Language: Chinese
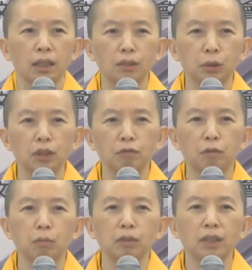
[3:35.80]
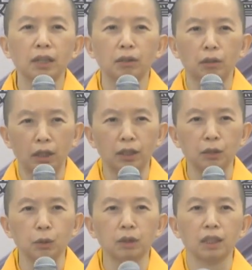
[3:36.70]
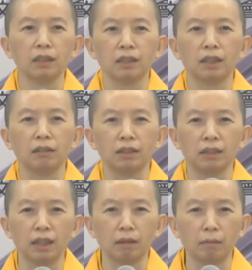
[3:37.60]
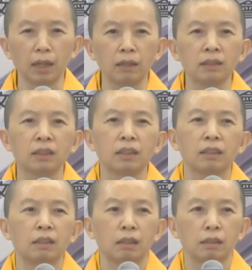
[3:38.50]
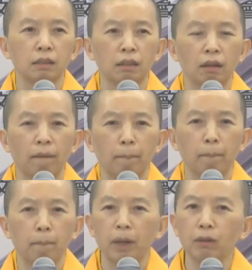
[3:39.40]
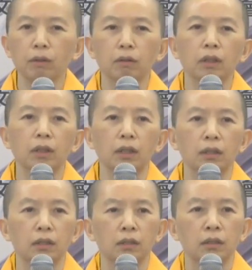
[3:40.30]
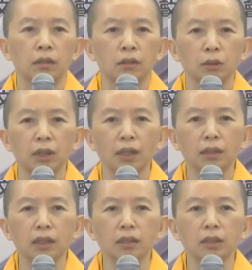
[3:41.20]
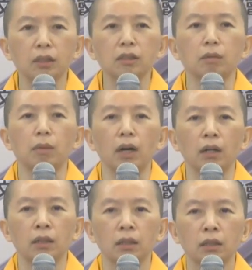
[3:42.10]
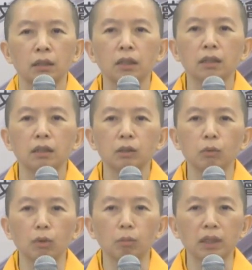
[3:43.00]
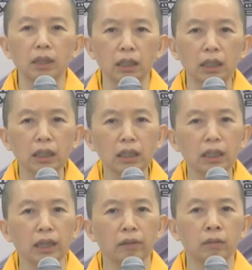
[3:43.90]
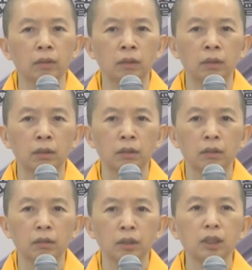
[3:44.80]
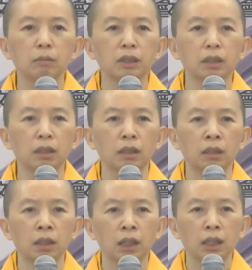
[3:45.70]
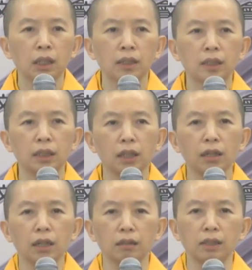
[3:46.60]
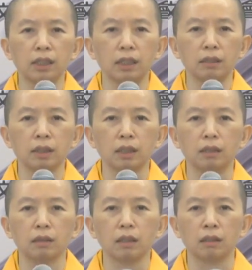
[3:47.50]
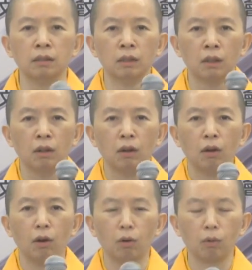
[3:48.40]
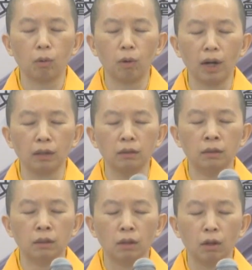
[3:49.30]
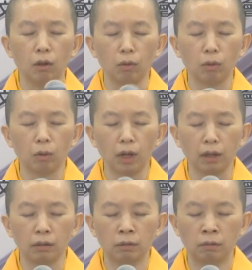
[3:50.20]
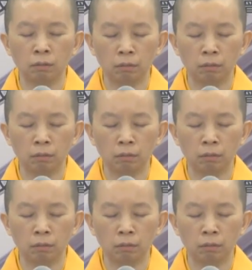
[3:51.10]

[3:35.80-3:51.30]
你觉得佛菩萨有耳朵听得到你这样吗？没有的，所以他听的是什么？听的是我们的意念，是不是？你是要很虔诚的，红光，红光。